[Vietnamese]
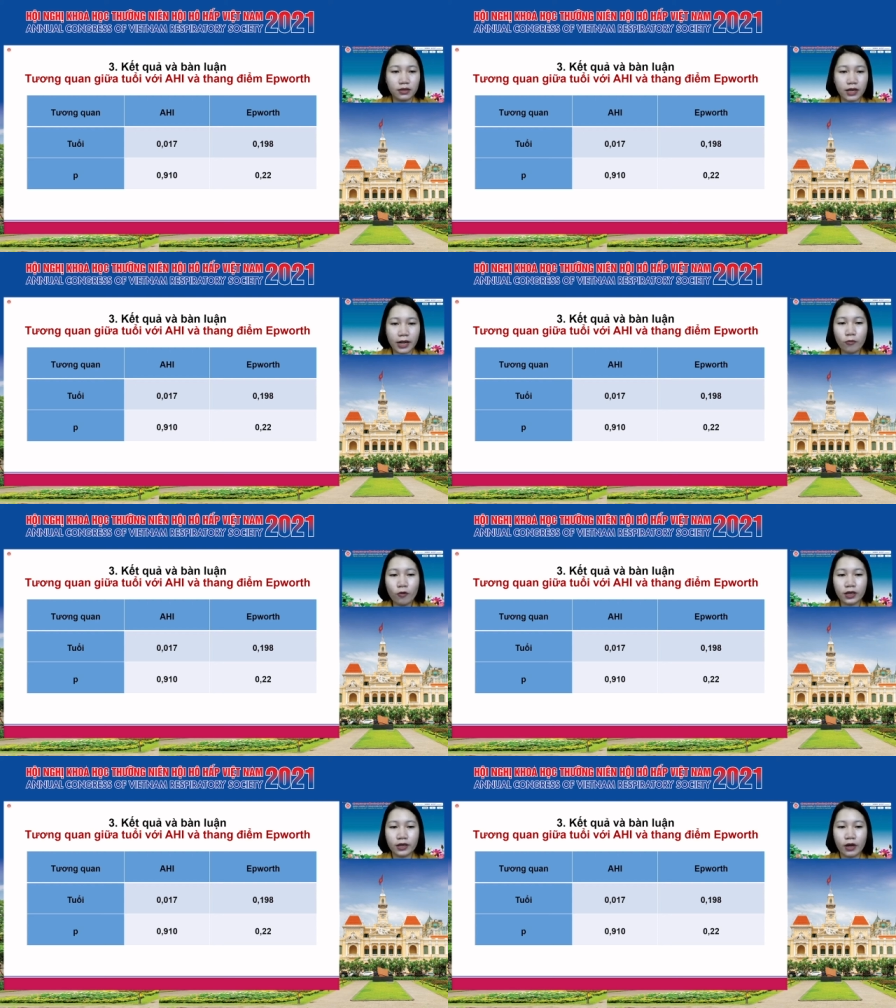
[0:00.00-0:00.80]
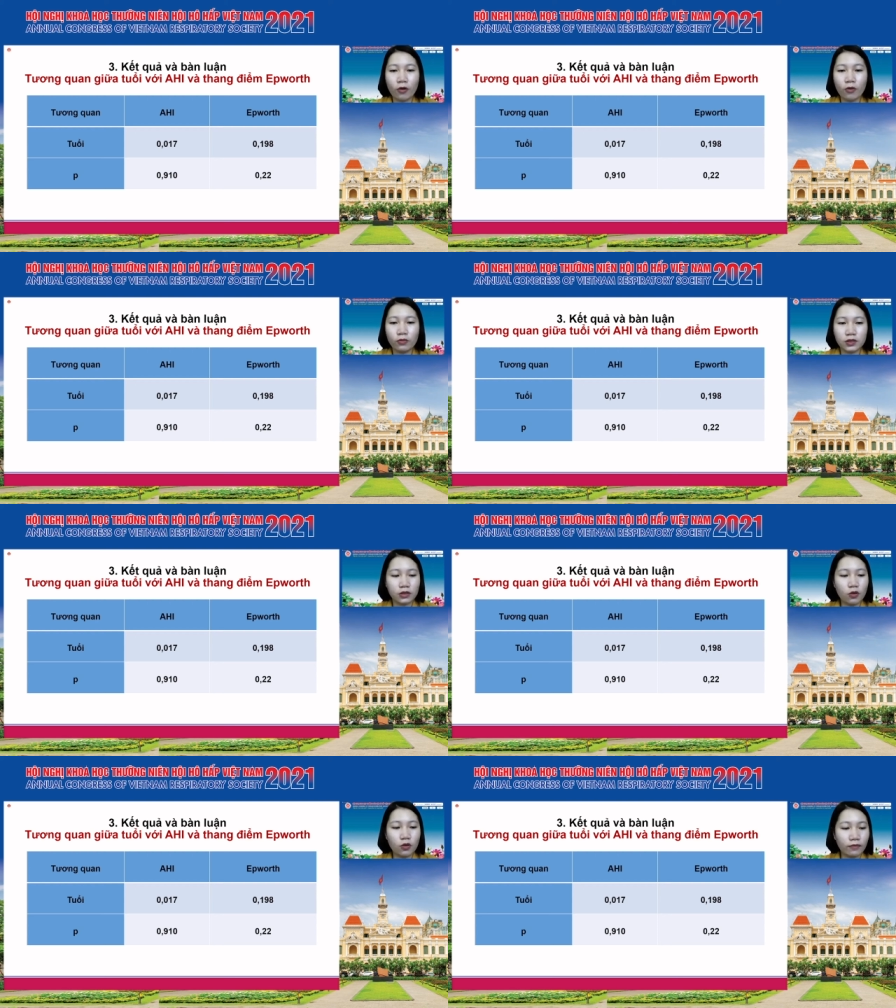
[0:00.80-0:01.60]
Fwood thì đều không có sự
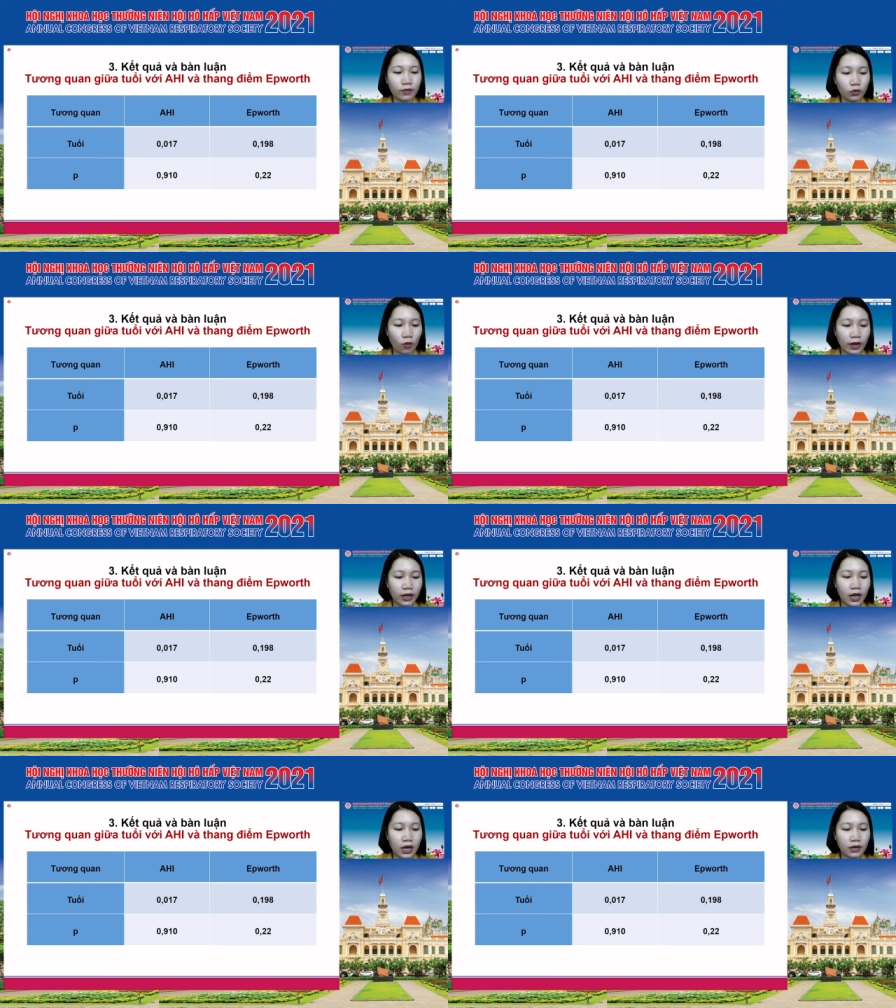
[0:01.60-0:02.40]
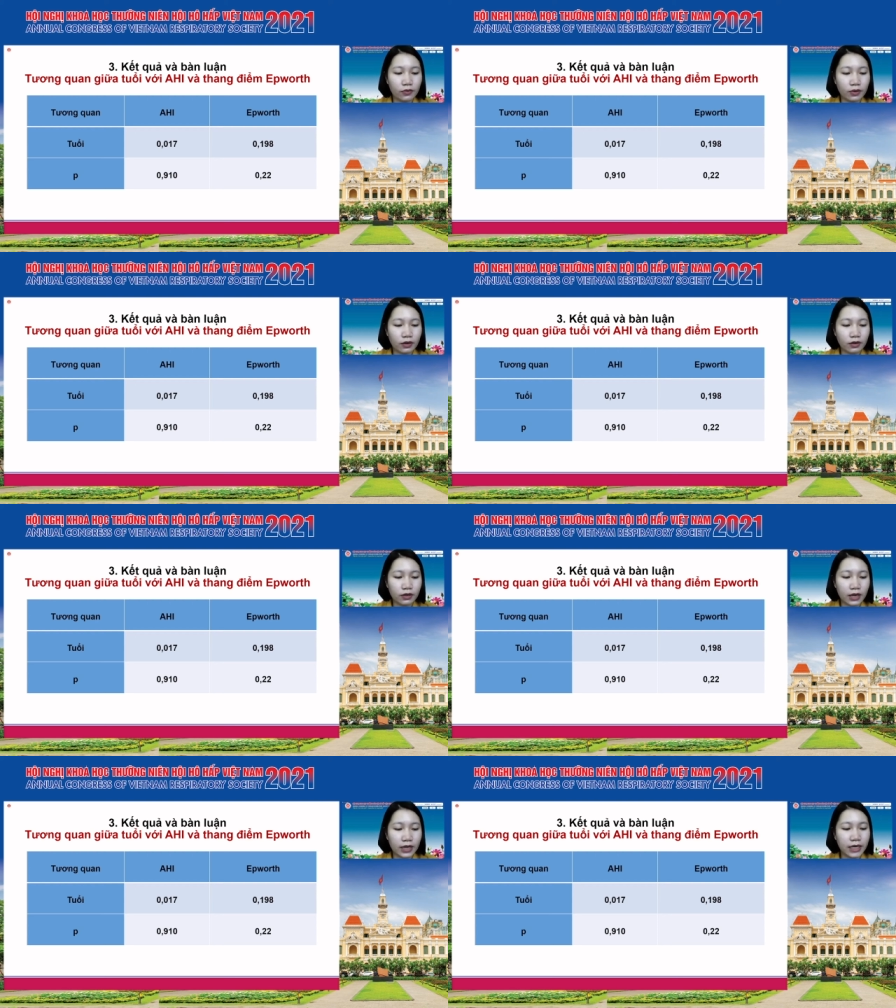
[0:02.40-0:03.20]
tương quan với tuổi điều
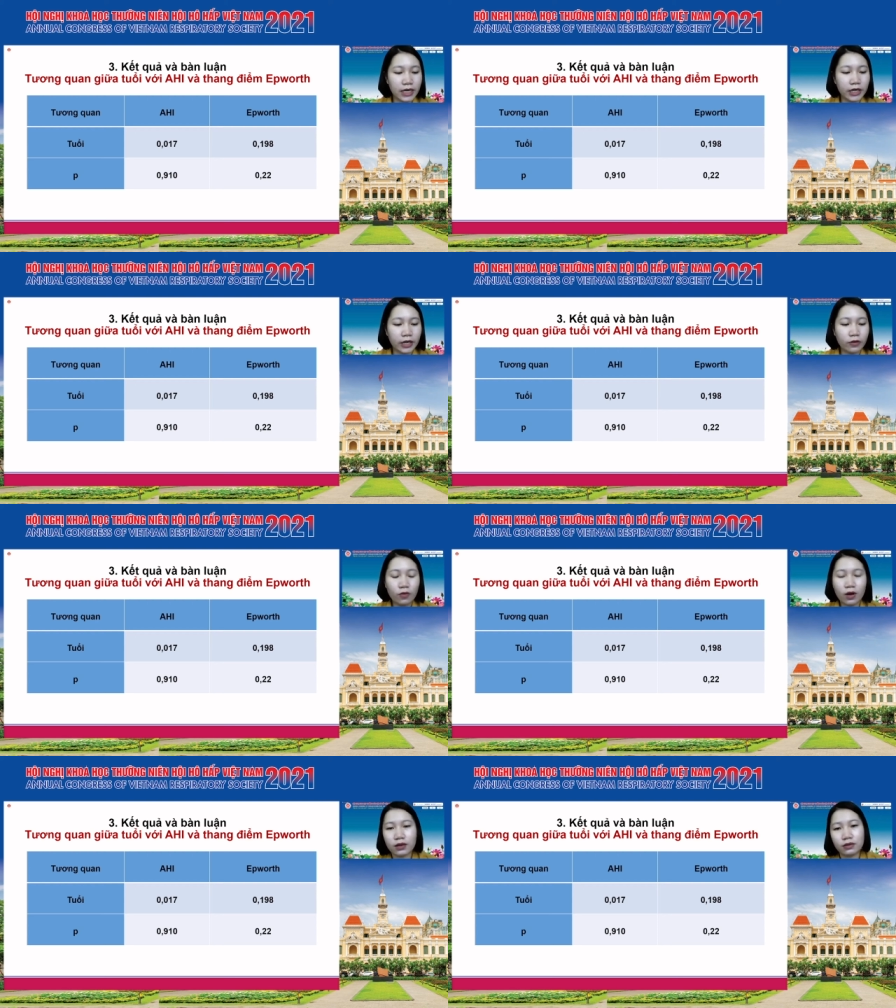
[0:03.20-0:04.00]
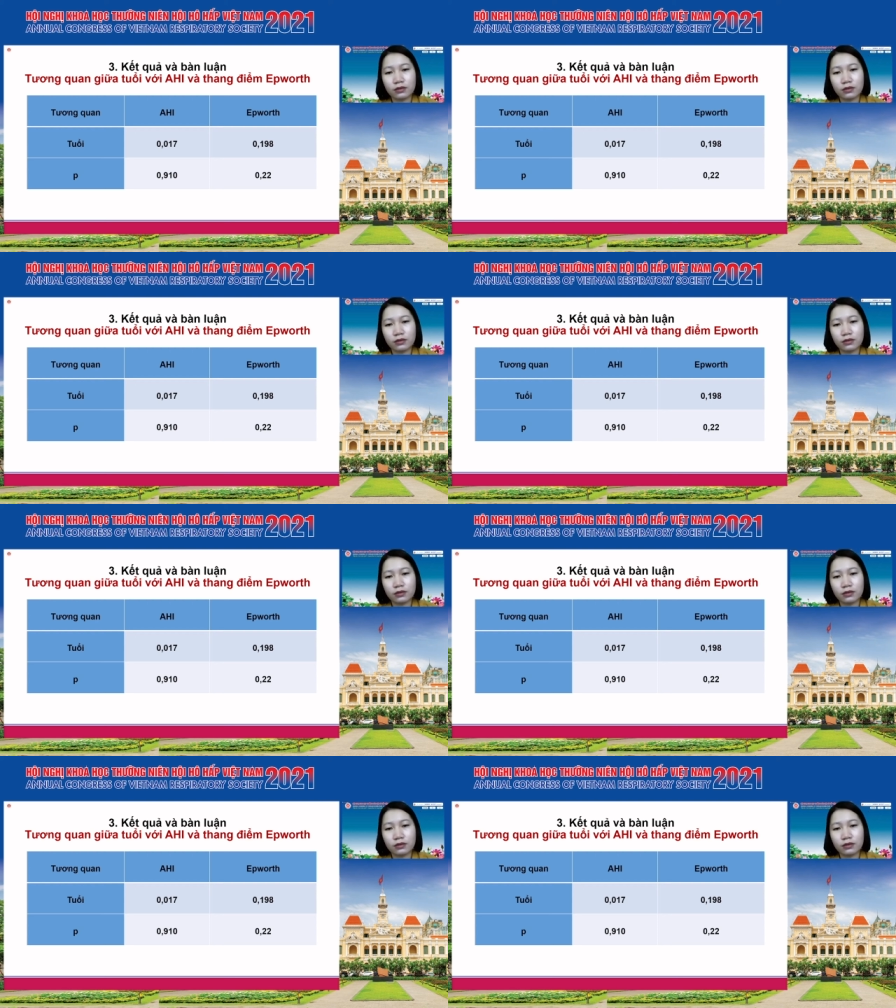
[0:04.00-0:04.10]
này thì nghiên cứu uh,